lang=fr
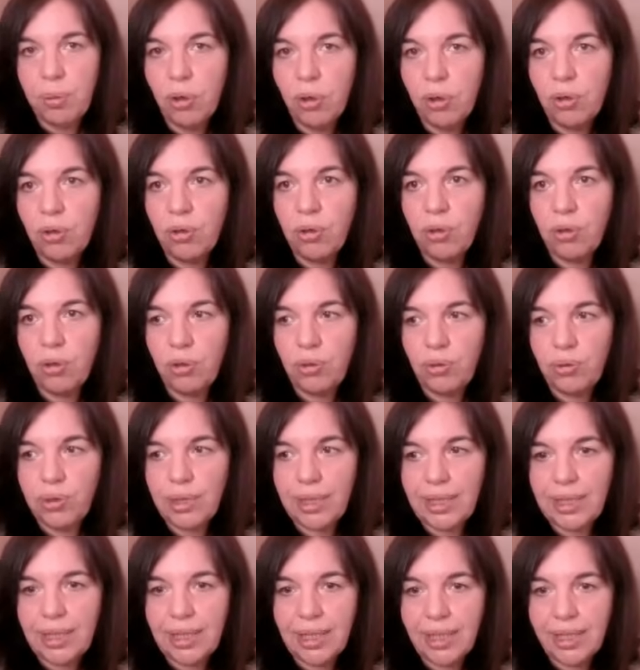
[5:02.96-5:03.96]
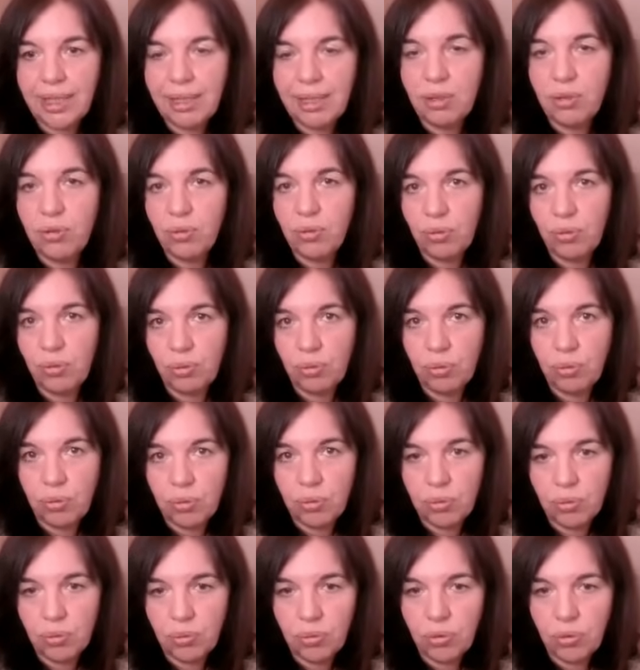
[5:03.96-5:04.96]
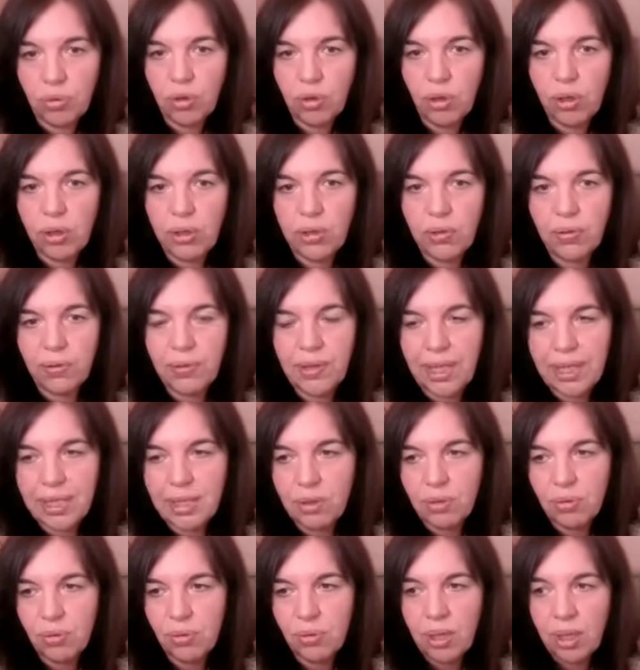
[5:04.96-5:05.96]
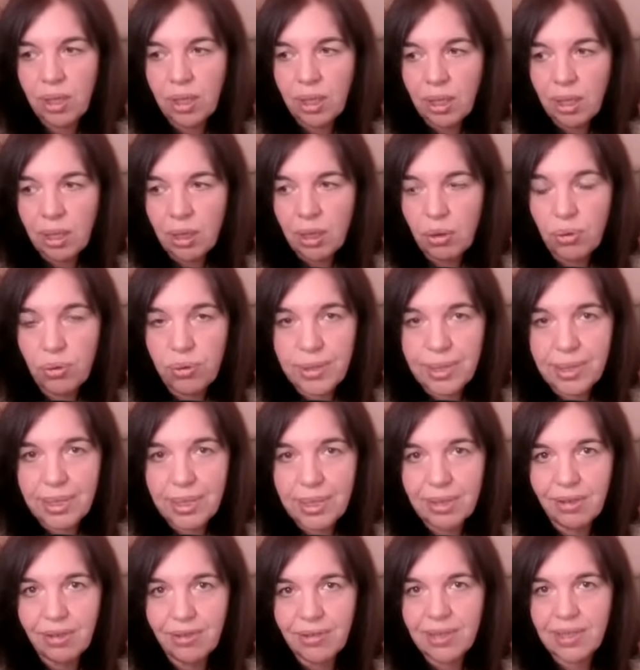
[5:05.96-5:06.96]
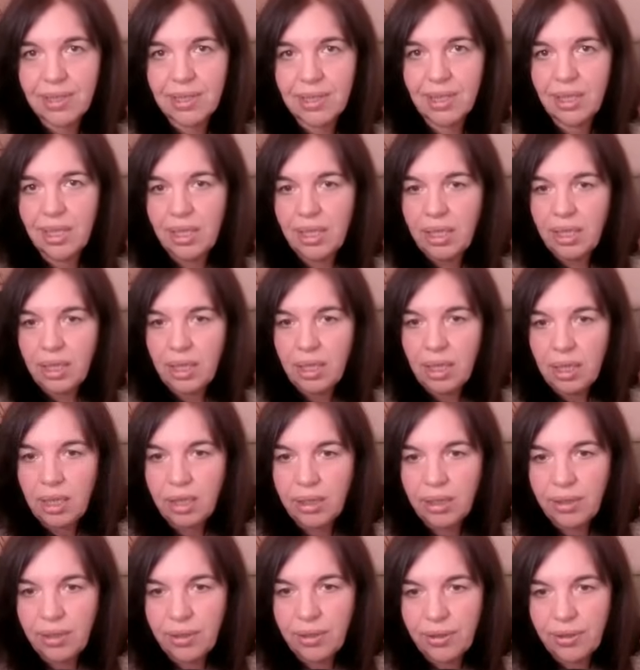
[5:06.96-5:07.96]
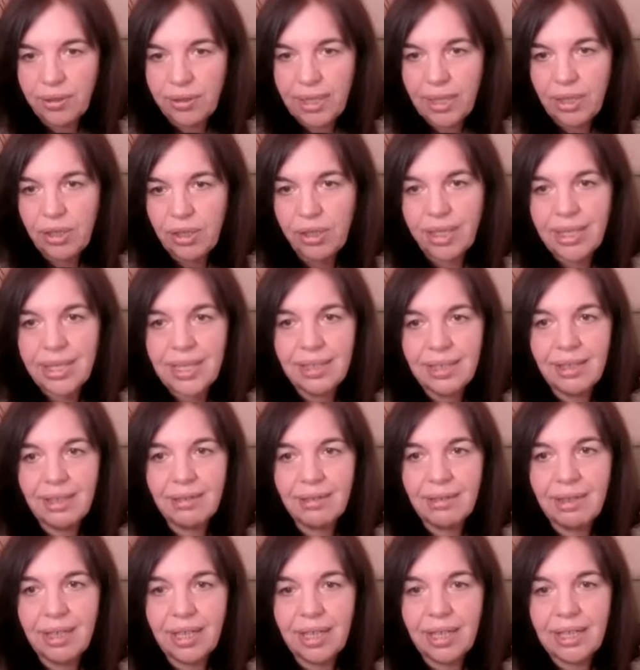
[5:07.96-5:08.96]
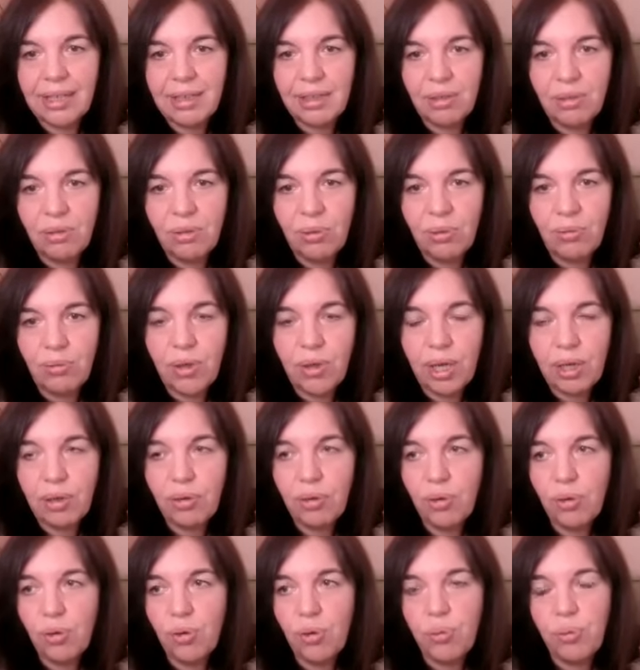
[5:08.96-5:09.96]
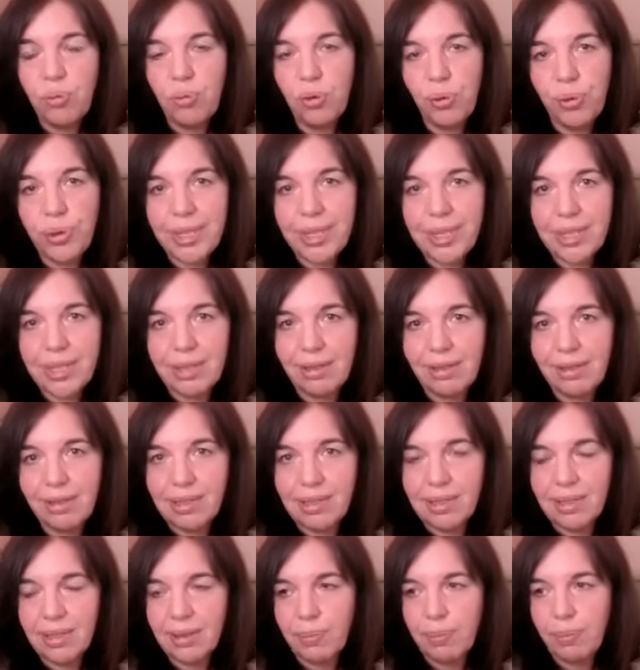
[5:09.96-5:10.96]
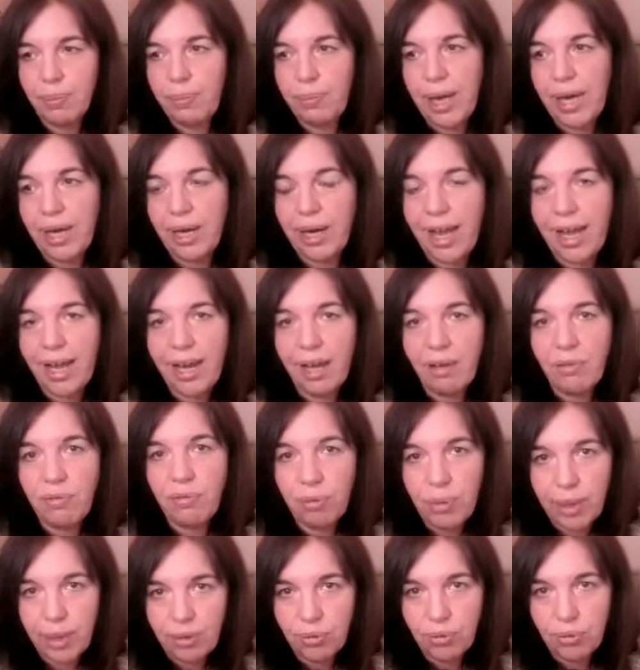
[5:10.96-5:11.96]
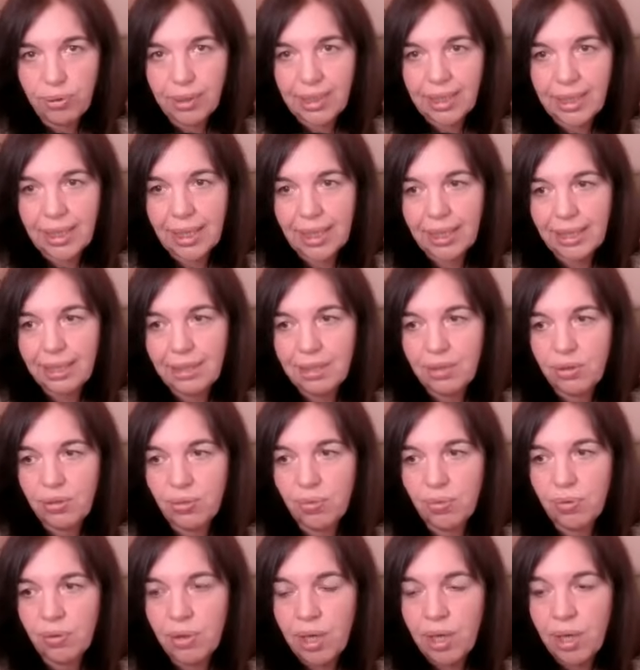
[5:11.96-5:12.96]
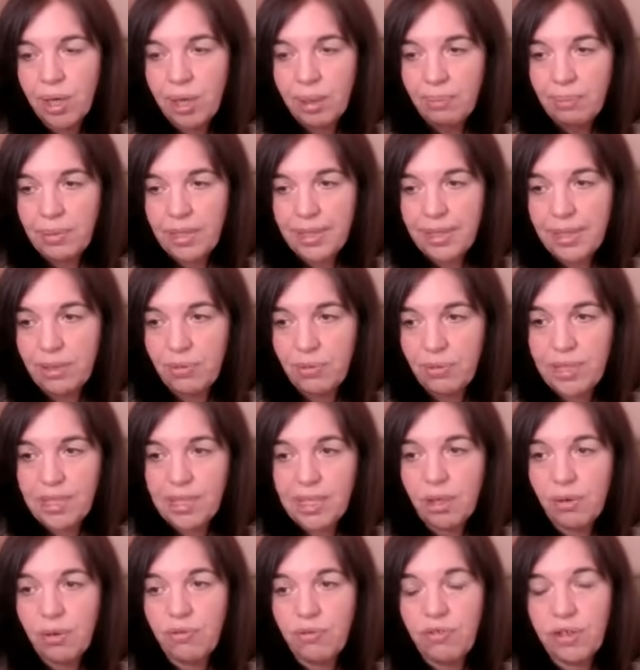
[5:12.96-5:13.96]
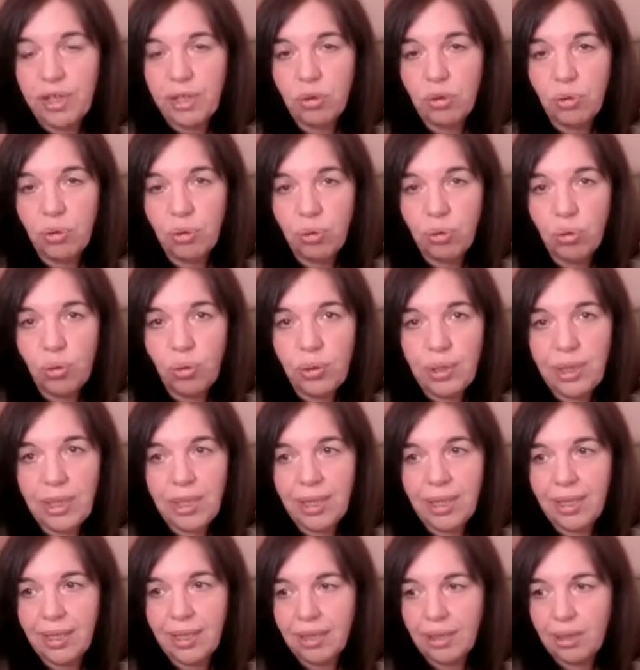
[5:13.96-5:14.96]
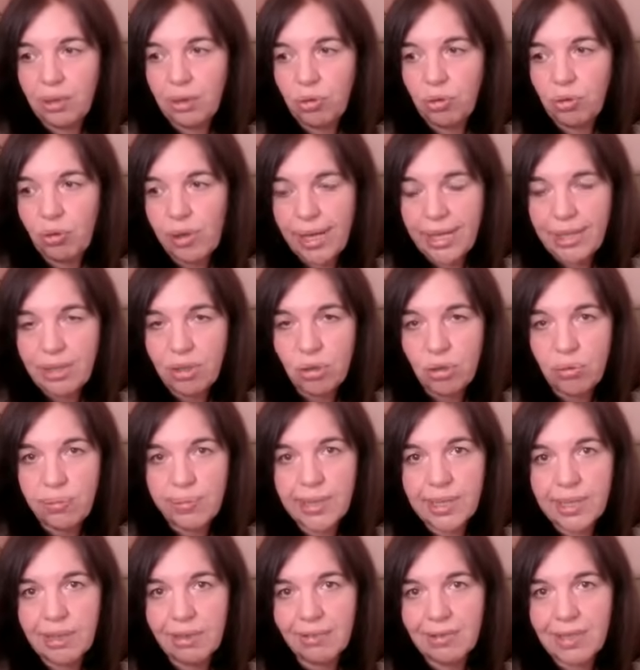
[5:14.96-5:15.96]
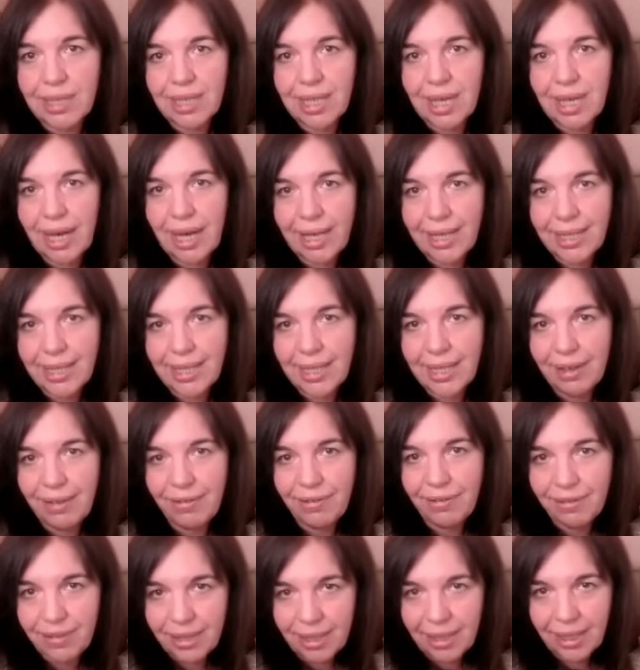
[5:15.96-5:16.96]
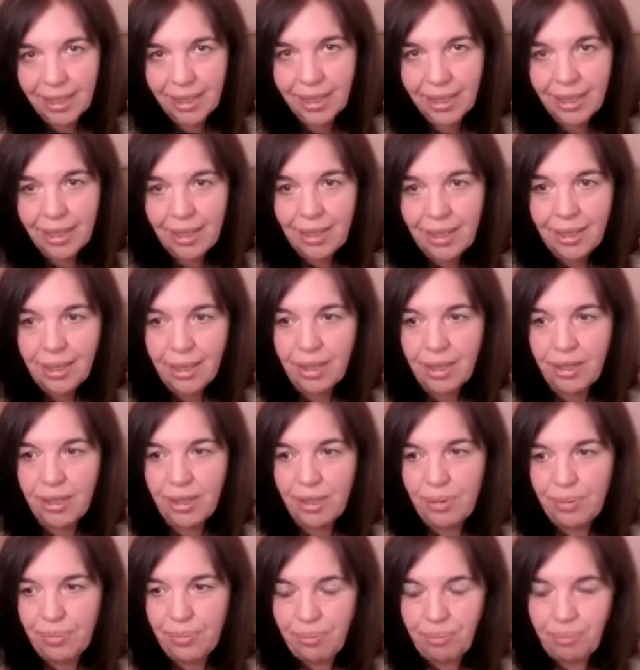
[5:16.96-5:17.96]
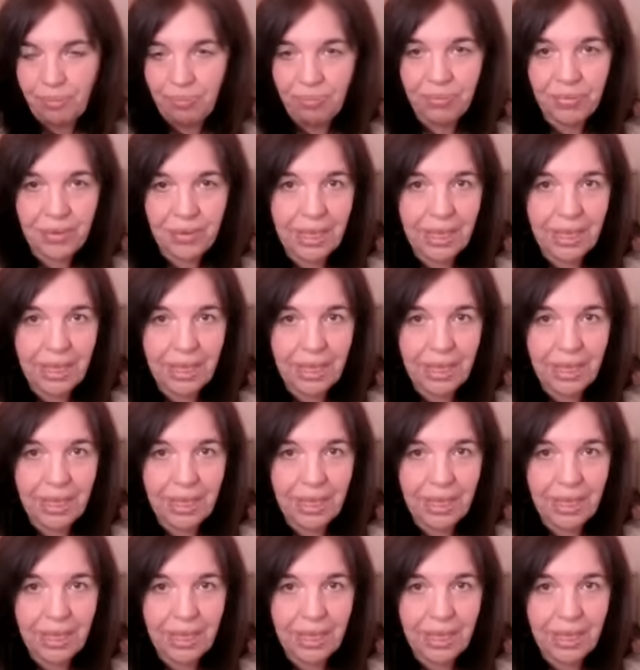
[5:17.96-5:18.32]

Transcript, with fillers: donc prend une direction, donc une orientation, le sens, euh, d'ailleurs, c'est intéressant de voir que le mot sens parle à la fois de direction, mais c'est aussi le fait de donner euh, de la substance à sa vie. Euh,